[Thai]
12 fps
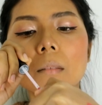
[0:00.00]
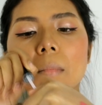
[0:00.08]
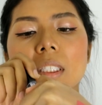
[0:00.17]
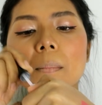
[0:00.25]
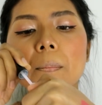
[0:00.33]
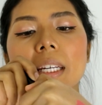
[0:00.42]

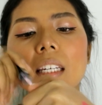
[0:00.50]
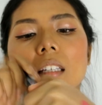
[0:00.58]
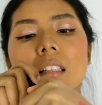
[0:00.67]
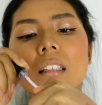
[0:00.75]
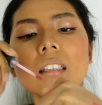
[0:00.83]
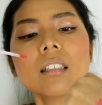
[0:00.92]
มันจะเป็น
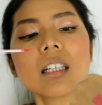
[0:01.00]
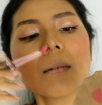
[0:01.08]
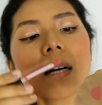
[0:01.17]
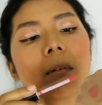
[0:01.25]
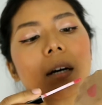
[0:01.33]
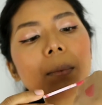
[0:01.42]
เนื้อ
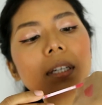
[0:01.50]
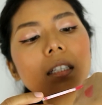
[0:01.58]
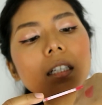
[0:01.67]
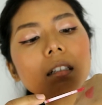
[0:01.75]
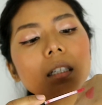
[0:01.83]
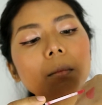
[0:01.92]
แบบว่าเป็น
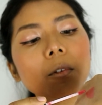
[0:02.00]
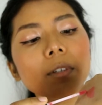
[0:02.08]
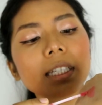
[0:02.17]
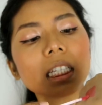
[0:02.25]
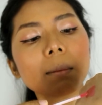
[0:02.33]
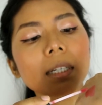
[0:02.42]
เนื้อครีม
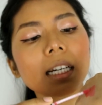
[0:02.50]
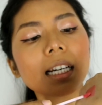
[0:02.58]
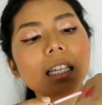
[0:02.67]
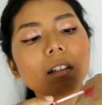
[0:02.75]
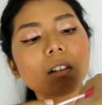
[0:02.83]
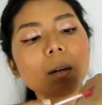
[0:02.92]
ครีมนะ
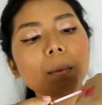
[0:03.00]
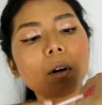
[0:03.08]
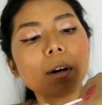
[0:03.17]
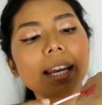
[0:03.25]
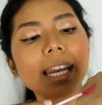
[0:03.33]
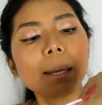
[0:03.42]
คะ แล้วก็พ
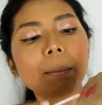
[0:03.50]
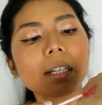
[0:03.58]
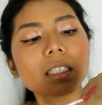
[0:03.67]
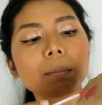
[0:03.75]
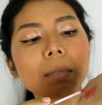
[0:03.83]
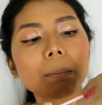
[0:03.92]
อแห้งมั
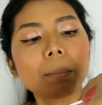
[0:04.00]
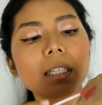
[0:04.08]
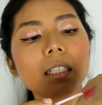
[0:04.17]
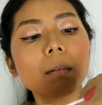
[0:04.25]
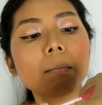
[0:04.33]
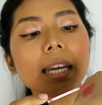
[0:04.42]
นก็จะแบบ
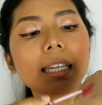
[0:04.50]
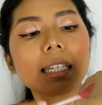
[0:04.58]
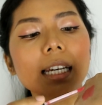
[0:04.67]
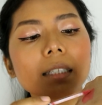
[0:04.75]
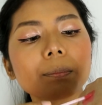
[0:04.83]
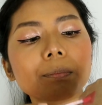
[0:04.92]
เป็นเนื้อแมท
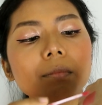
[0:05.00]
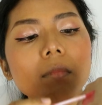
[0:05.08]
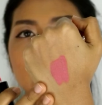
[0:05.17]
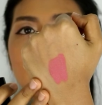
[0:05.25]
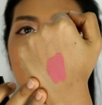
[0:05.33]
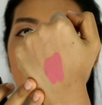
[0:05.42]
นะ
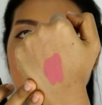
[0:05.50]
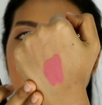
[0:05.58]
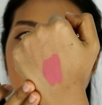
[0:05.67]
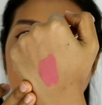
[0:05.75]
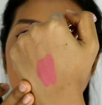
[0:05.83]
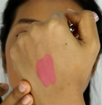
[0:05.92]
อัน
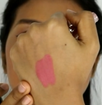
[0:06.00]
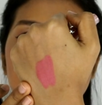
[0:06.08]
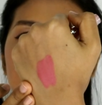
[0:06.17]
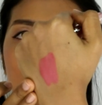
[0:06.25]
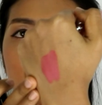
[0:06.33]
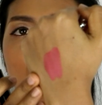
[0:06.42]
นี้ก็จะเป็น
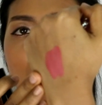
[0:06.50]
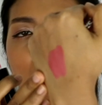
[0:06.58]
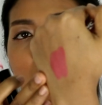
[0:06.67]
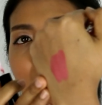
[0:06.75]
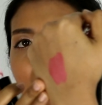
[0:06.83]
โทนชมพูห